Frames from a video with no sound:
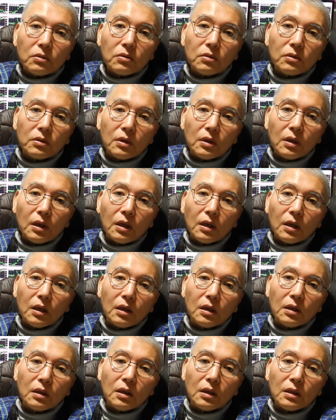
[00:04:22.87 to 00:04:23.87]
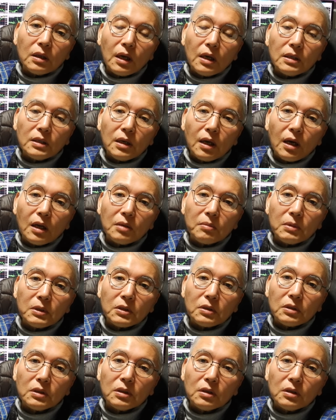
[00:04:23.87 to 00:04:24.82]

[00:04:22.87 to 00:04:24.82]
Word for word: いうことで大差があります。